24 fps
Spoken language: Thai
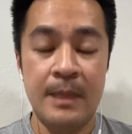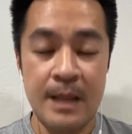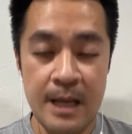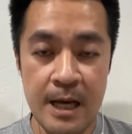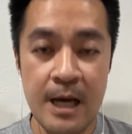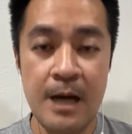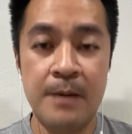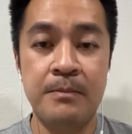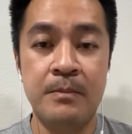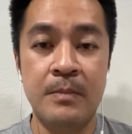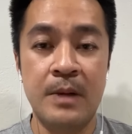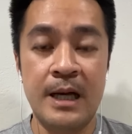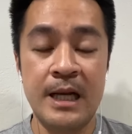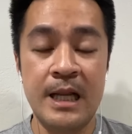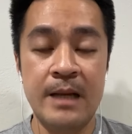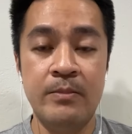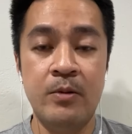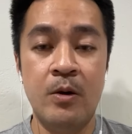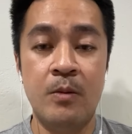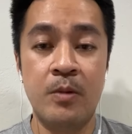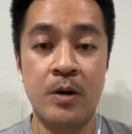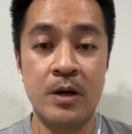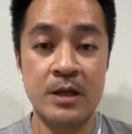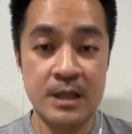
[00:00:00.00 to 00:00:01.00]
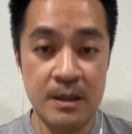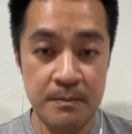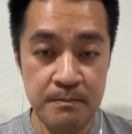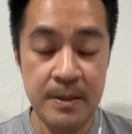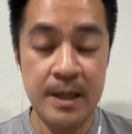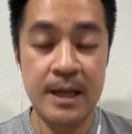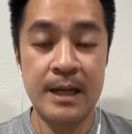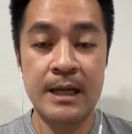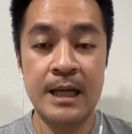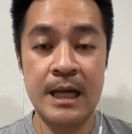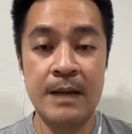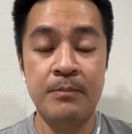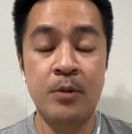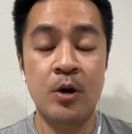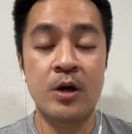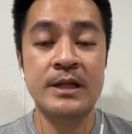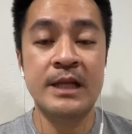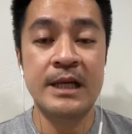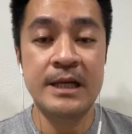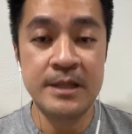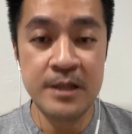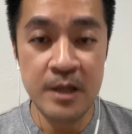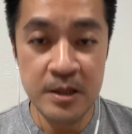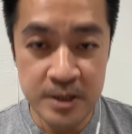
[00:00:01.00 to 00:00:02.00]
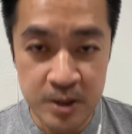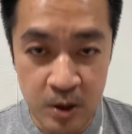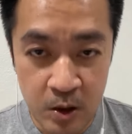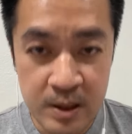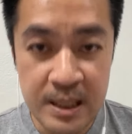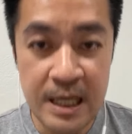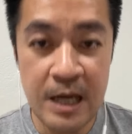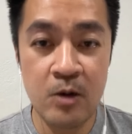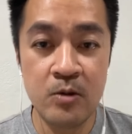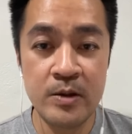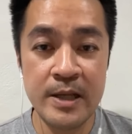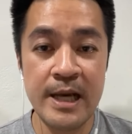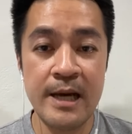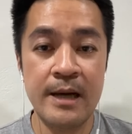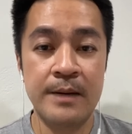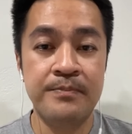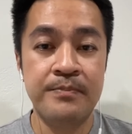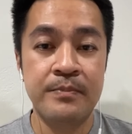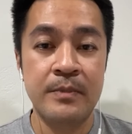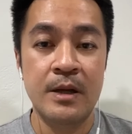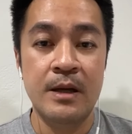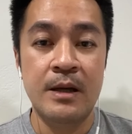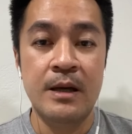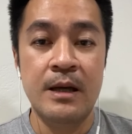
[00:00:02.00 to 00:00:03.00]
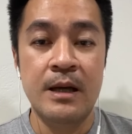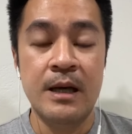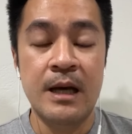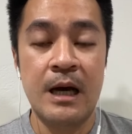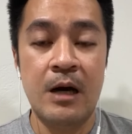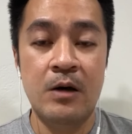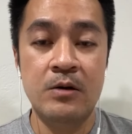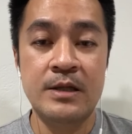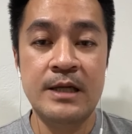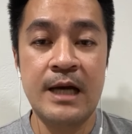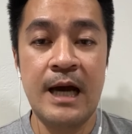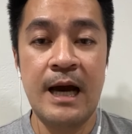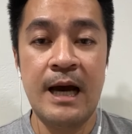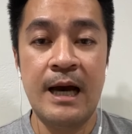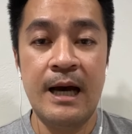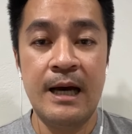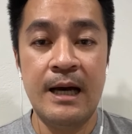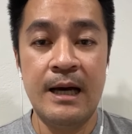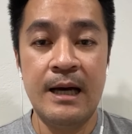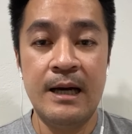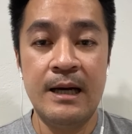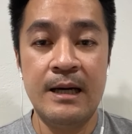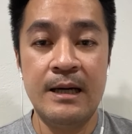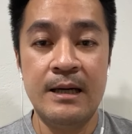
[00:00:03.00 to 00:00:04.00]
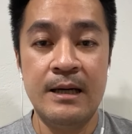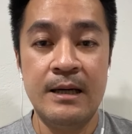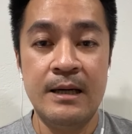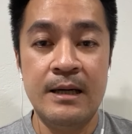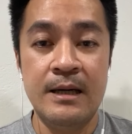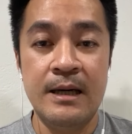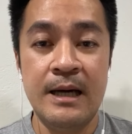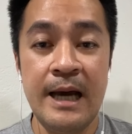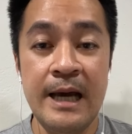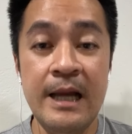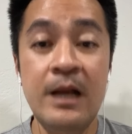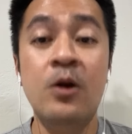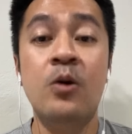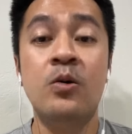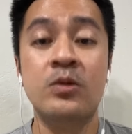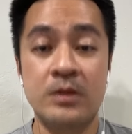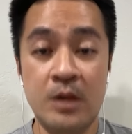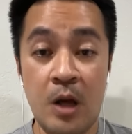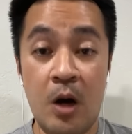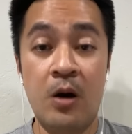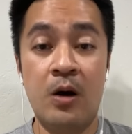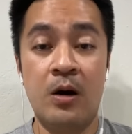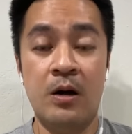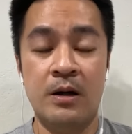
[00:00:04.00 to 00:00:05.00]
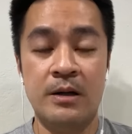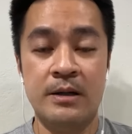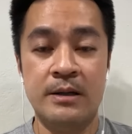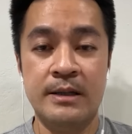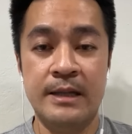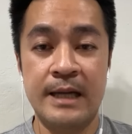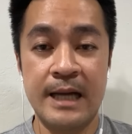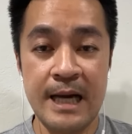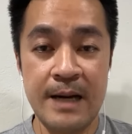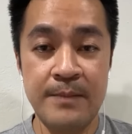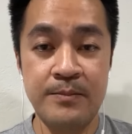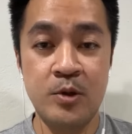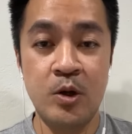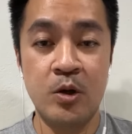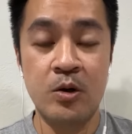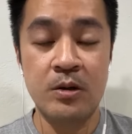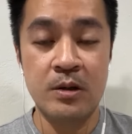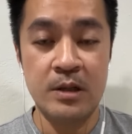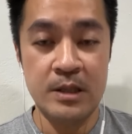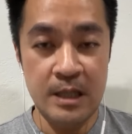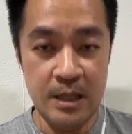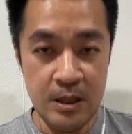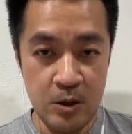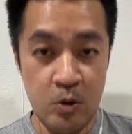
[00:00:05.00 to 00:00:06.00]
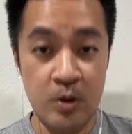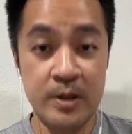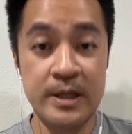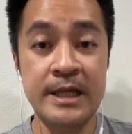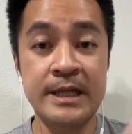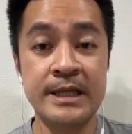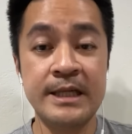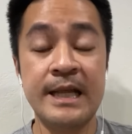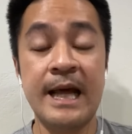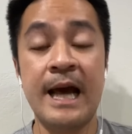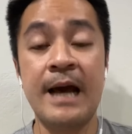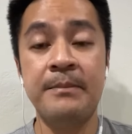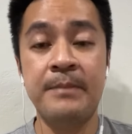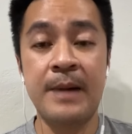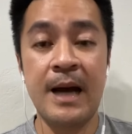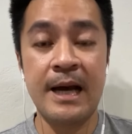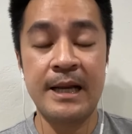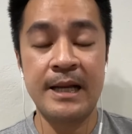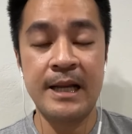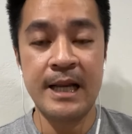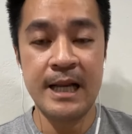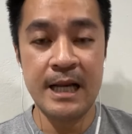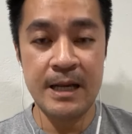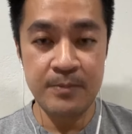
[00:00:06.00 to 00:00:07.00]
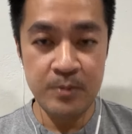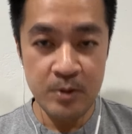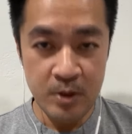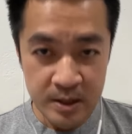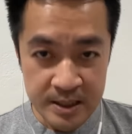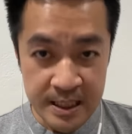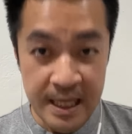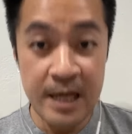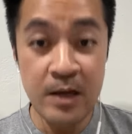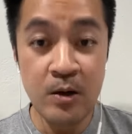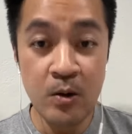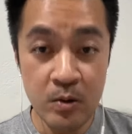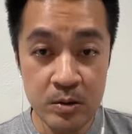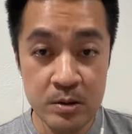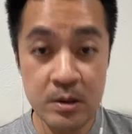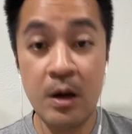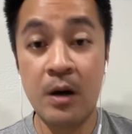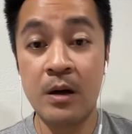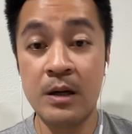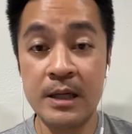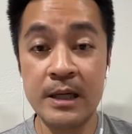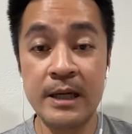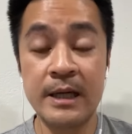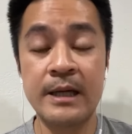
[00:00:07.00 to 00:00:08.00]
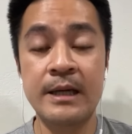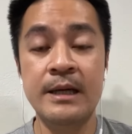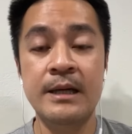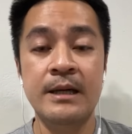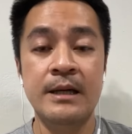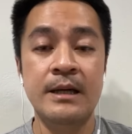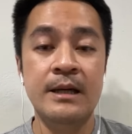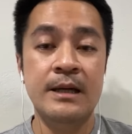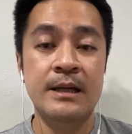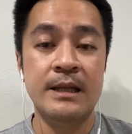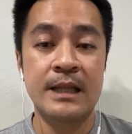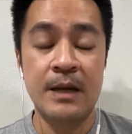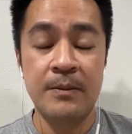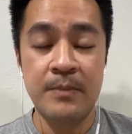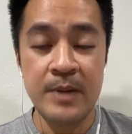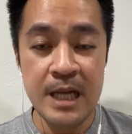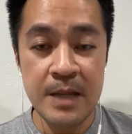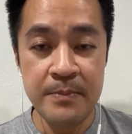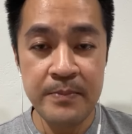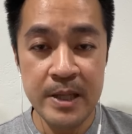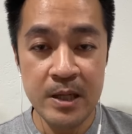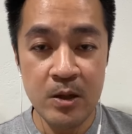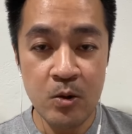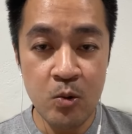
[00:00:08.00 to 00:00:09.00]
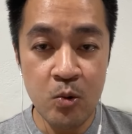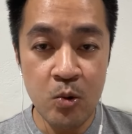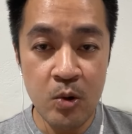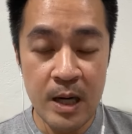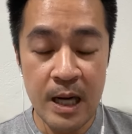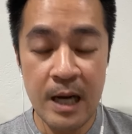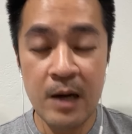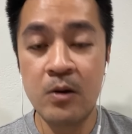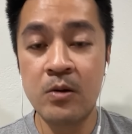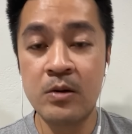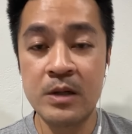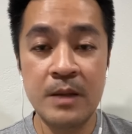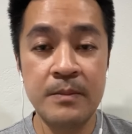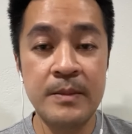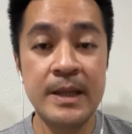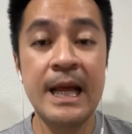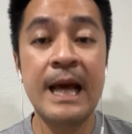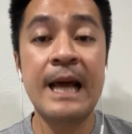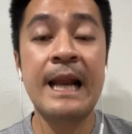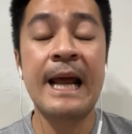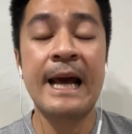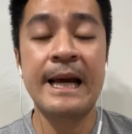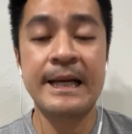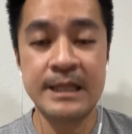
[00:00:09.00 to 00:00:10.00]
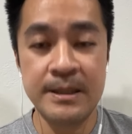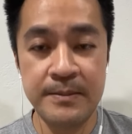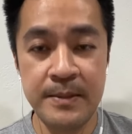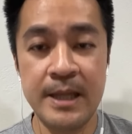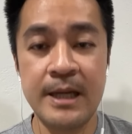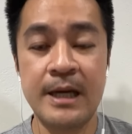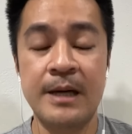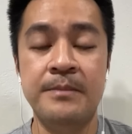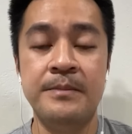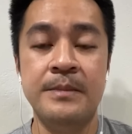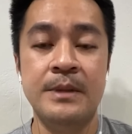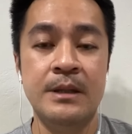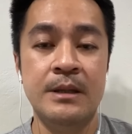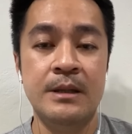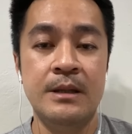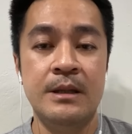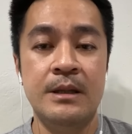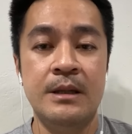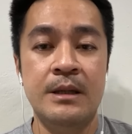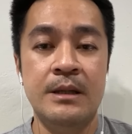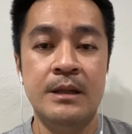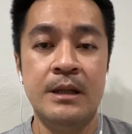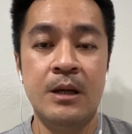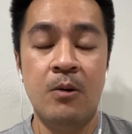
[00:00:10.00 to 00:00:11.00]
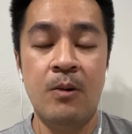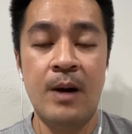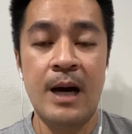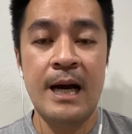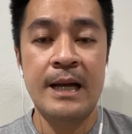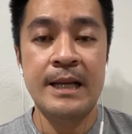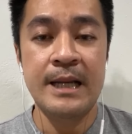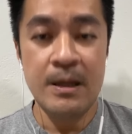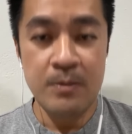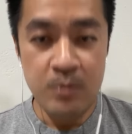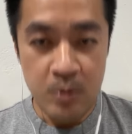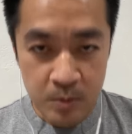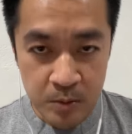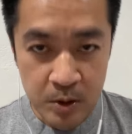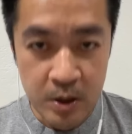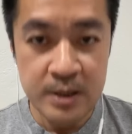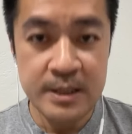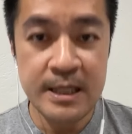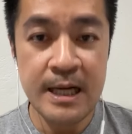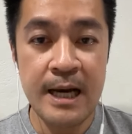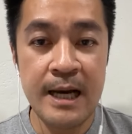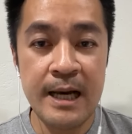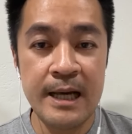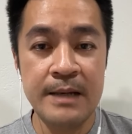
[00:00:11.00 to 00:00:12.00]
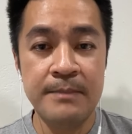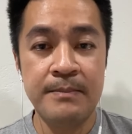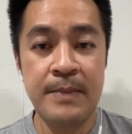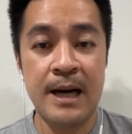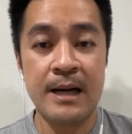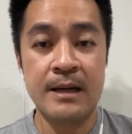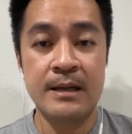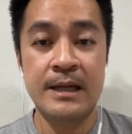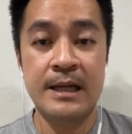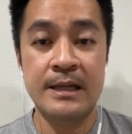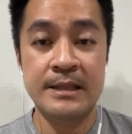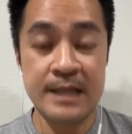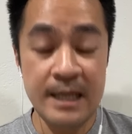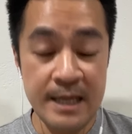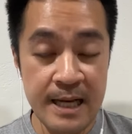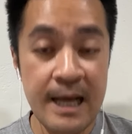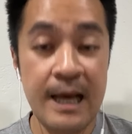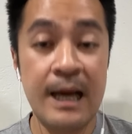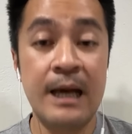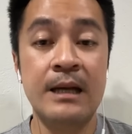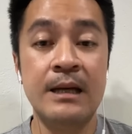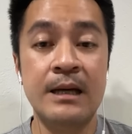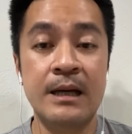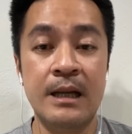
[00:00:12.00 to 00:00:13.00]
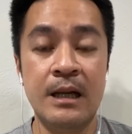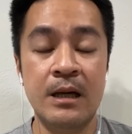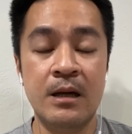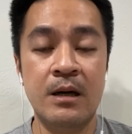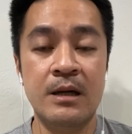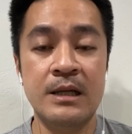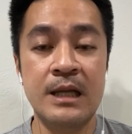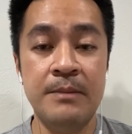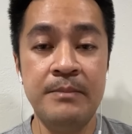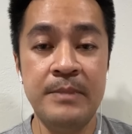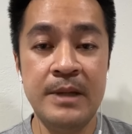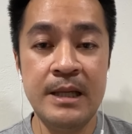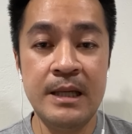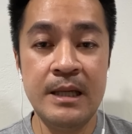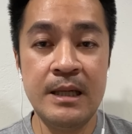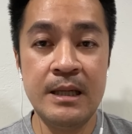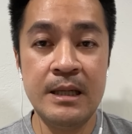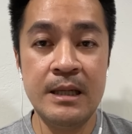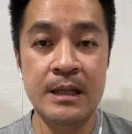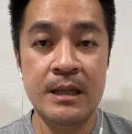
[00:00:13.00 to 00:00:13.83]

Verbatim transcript: นะครับอันนี้ผมก็จะเปิดเลยปกติสสเก่าเนี่ยเขาจะให้ลงต่อนะครับโดยคนที่ชนะมาเนี่ยนะครับก็จะให้ลงต่อเลยถ้าไม่ได้เป็นงูเห่าถ้าไม่ได้อะไรใช่ไหมครับแต่ว่าอันนี้ผมก็จะให้พรรคเนี่ยสรรหาเลยแล้วก็ถ้ามี